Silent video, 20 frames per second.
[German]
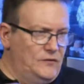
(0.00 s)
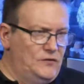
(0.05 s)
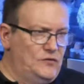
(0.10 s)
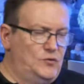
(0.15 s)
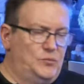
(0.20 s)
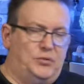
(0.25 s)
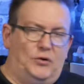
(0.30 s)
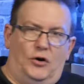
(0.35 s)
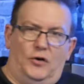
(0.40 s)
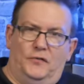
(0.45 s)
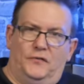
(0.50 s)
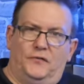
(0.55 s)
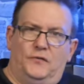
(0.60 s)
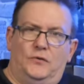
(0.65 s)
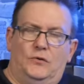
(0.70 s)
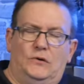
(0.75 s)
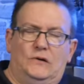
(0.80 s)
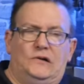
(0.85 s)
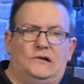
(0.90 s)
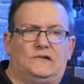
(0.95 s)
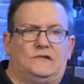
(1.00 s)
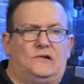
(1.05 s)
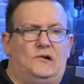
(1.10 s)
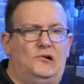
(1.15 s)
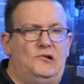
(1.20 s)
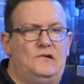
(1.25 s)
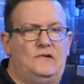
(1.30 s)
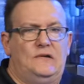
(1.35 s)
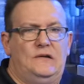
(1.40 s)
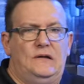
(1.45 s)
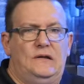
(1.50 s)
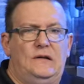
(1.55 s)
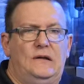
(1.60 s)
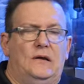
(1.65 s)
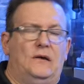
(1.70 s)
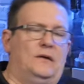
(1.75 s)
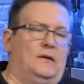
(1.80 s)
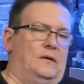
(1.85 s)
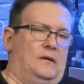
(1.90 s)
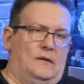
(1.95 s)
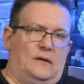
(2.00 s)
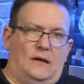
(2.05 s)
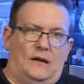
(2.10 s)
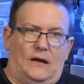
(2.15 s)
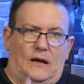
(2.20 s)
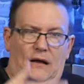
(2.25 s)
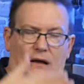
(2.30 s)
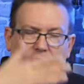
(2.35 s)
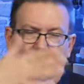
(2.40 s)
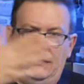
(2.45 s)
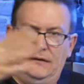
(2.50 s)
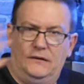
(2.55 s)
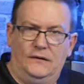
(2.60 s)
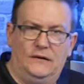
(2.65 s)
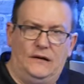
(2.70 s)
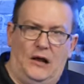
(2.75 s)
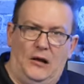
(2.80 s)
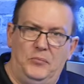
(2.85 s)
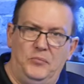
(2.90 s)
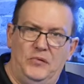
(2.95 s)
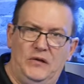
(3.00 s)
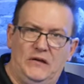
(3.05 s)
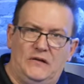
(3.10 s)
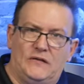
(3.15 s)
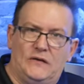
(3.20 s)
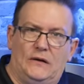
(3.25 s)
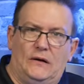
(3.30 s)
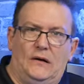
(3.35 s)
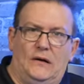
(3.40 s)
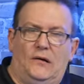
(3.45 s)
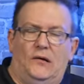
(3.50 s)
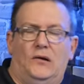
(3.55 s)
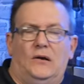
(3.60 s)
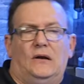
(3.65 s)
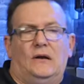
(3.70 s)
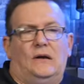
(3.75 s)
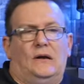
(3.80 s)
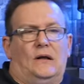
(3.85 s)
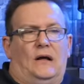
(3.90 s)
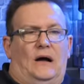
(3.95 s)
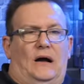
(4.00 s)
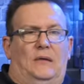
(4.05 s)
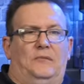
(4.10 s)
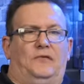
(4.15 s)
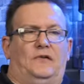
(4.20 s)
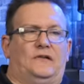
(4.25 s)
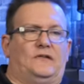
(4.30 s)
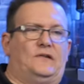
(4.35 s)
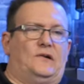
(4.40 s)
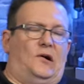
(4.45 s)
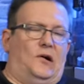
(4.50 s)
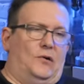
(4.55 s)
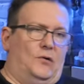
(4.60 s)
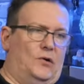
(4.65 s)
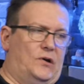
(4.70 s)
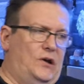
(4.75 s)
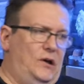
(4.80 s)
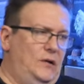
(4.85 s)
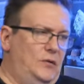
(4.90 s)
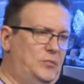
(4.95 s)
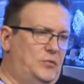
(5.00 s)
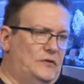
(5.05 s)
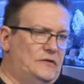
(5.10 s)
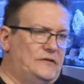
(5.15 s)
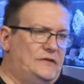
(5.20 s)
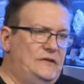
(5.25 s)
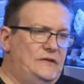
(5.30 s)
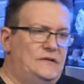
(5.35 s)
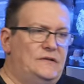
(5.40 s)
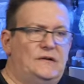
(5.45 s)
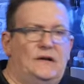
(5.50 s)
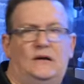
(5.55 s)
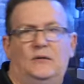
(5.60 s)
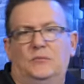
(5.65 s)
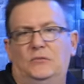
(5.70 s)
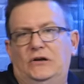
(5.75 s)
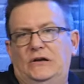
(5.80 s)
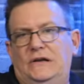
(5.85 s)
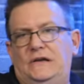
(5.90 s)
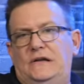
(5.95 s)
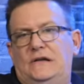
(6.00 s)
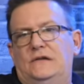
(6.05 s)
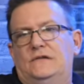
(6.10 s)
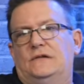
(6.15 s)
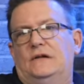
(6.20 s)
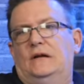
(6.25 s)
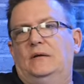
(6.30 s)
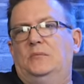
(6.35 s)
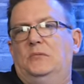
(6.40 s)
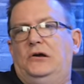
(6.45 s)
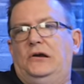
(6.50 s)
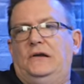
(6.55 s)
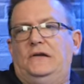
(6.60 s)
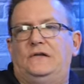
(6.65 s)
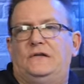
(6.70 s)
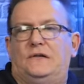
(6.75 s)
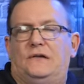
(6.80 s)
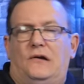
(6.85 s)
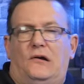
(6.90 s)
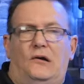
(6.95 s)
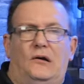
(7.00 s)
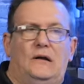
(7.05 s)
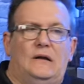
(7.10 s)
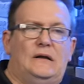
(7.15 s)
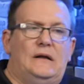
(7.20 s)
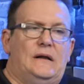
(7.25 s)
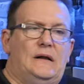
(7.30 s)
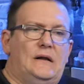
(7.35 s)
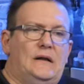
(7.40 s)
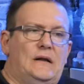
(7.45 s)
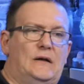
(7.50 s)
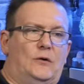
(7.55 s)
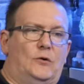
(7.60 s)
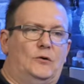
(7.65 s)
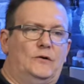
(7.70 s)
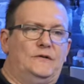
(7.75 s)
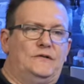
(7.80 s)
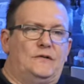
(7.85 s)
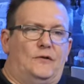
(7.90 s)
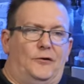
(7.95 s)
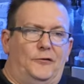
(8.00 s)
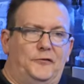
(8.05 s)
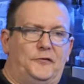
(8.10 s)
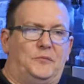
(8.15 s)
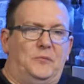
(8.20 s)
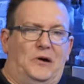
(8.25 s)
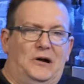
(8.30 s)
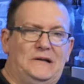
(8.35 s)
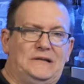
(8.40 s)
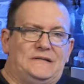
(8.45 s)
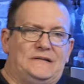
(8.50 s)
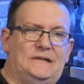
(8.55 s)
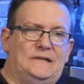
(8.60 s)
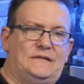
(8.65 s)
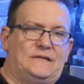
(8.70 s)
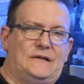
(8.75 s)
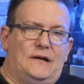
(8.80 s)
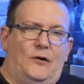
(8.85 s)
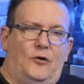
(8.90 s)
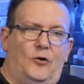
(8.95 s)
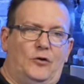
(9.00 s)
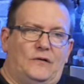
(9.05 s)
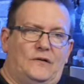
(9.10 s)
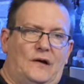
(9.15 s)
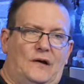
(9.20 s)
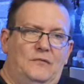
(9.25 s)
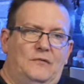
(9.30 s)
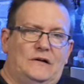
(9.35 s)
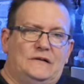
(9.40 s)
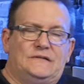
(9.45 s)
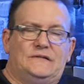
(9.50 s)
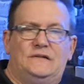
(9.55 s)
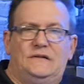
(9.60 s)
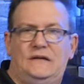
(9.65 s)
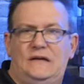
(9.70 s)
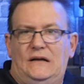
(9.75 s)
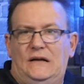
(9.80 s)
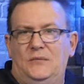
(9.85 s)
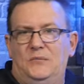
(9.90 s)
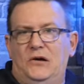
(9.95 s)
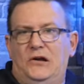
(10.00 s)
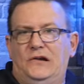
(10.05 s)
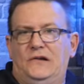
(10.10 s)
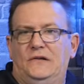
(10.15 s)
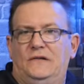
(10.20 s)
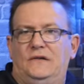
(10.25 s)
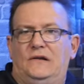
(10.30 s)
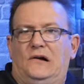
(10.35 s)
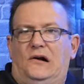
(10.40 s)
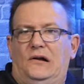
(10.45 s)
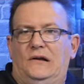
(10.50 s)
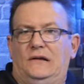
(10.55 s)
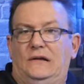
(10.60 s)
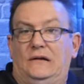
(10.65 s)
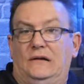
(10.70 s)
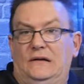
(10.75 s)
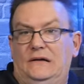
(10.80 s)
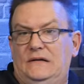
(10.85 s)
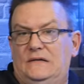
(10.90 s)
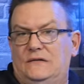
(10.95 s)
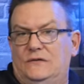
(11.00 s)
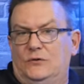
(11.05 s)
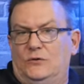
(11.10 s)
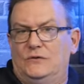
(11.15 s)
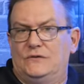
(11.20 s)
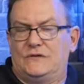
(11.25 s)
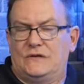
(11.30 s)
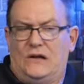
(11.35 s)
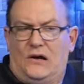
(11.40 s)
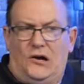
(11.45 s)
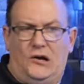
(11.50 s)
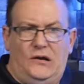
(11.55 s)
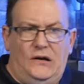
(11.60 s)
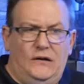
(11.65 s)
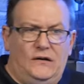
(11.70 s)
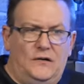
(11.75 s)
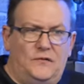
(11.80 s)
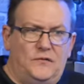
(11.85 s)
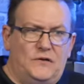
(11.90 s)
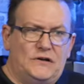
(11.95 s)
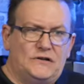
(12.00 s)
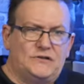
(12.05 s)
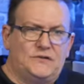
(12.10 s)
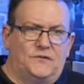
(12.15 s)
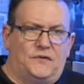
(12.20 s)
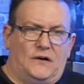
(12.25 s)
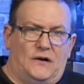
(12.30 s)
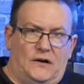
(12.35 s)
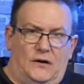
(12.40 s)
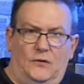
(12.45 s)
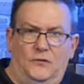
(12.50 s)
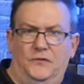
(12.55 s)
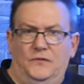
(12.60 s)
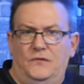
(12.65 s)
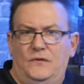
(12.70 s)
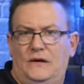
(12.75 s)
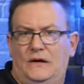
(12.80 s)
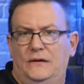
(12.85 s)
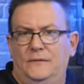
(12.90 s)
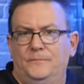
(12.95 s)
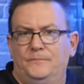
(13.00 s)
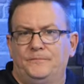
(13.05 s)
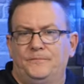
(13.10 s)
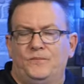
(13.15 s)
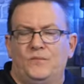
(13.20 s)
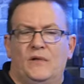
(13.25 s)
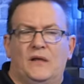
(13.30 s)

super oft vor, dass halt die anderen Anbieter einfach sagen, okay, du brauchst dieses Element, jenes Element, ja. Und oftmals sind es ja auch teilweise die Elemente, die halt in riesengroßen 1-Liter-Flaschen verkauft werden.